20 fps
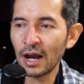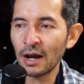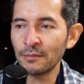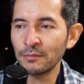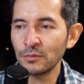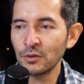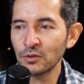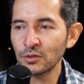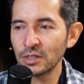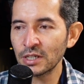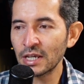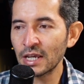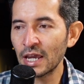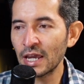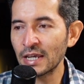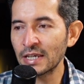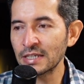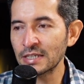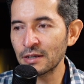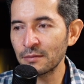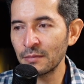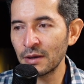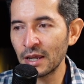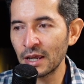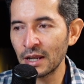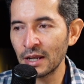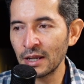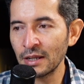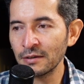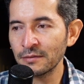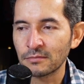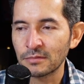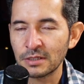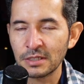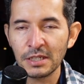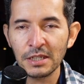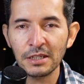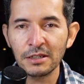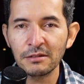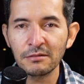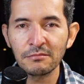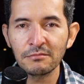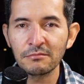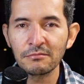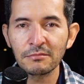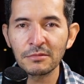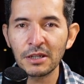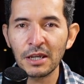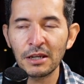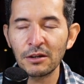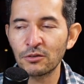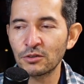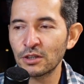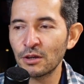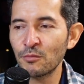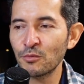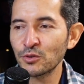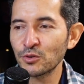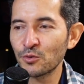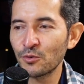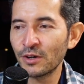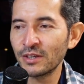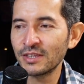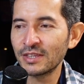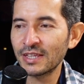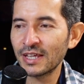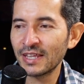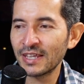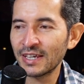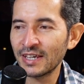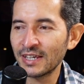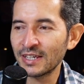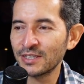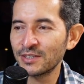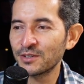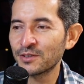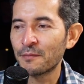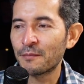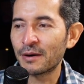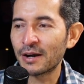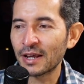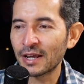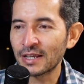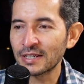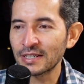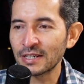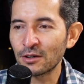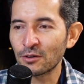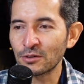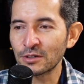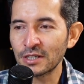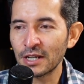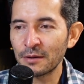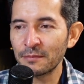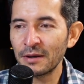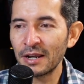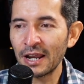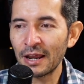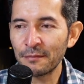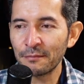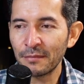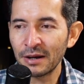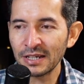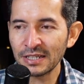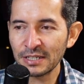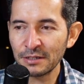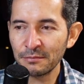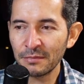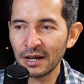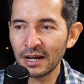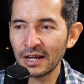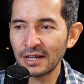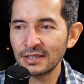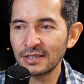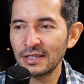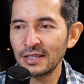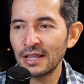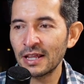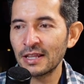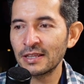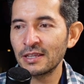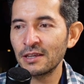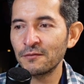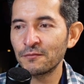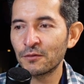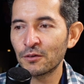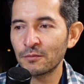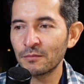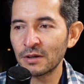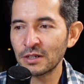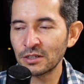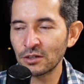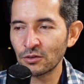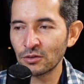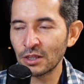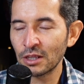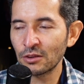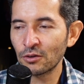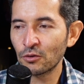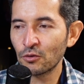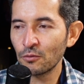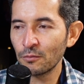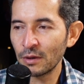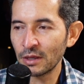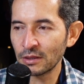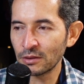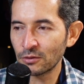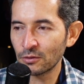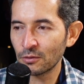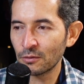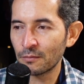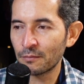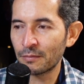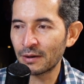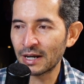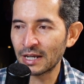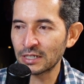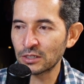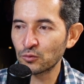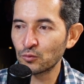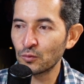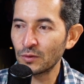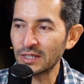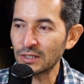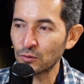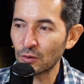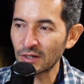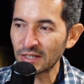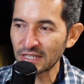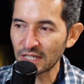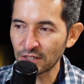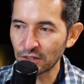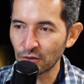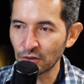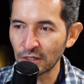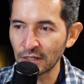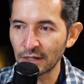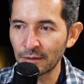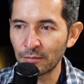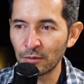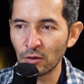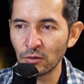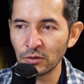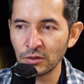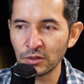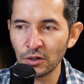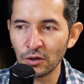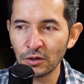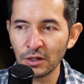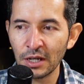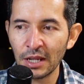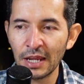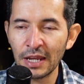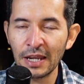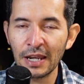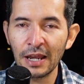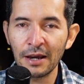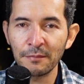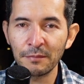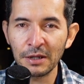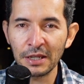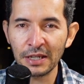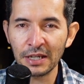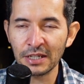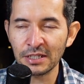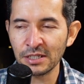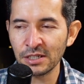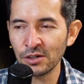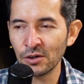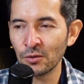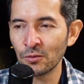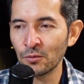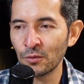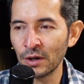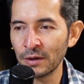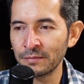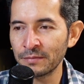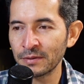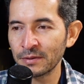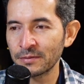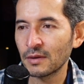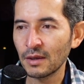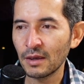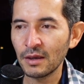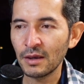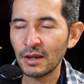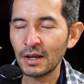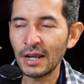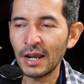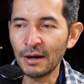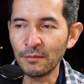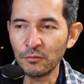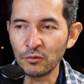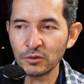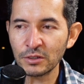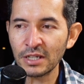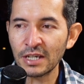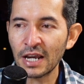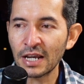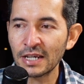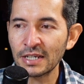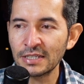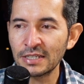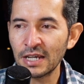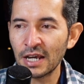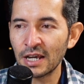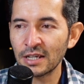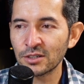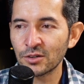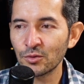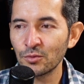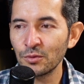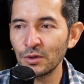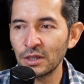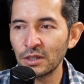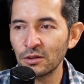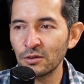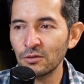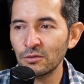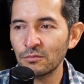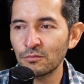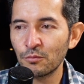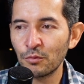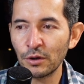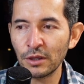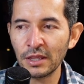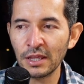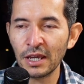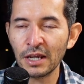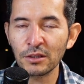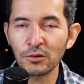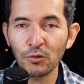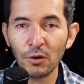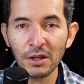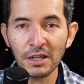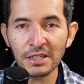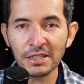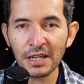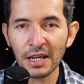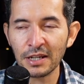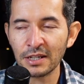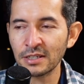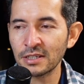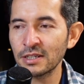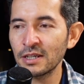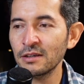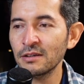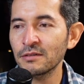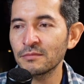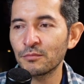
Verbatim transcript: a Music XML sin que nos demos cuenta de ello para que se conserve la máxima cantidad de información del documento para su visualización y reproducción en la aplicación web la música que ya has subido puede actualizarse,